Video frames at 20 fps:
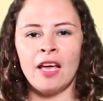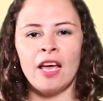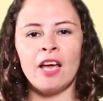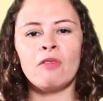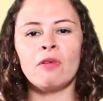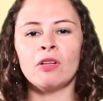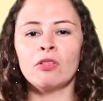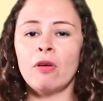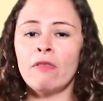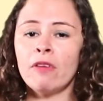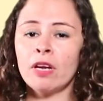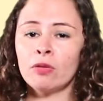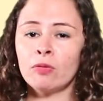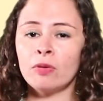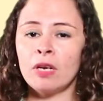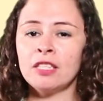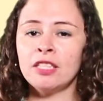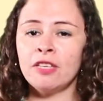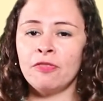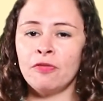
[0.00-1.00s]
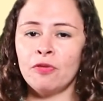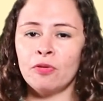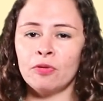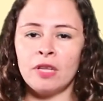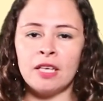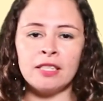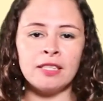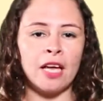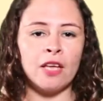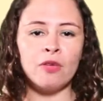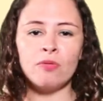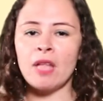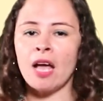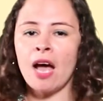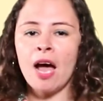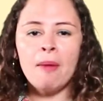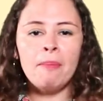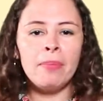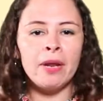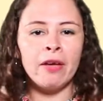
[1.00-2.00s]
En cuanto a verduras y frutas, hay
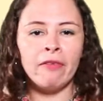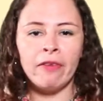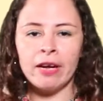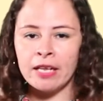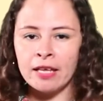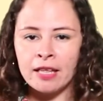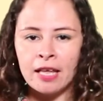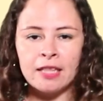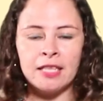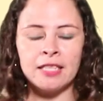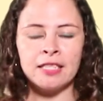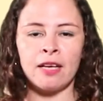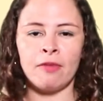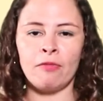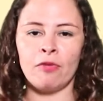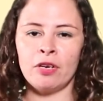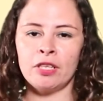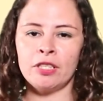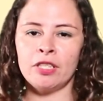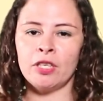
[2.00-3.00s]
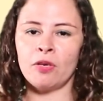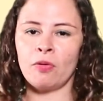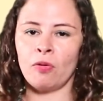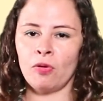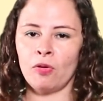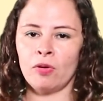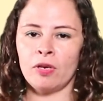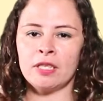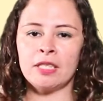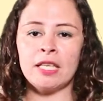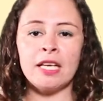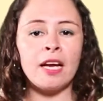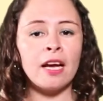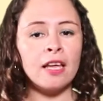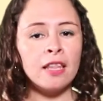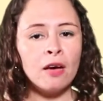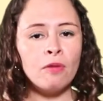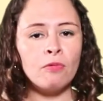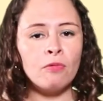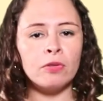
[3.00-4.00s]
una amplia variedad de sabores y colores y
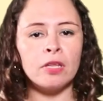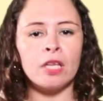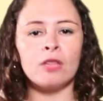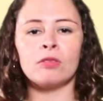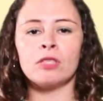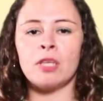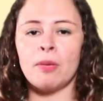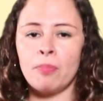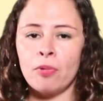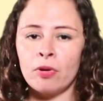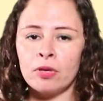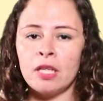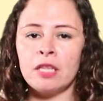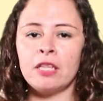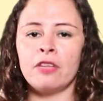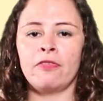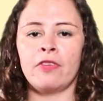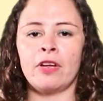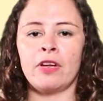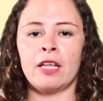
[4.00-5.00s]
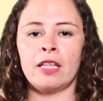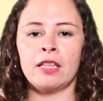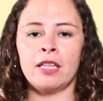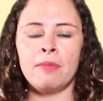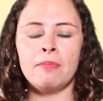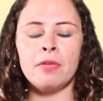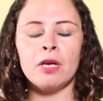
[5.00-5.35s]
cada una nos aportan diferentes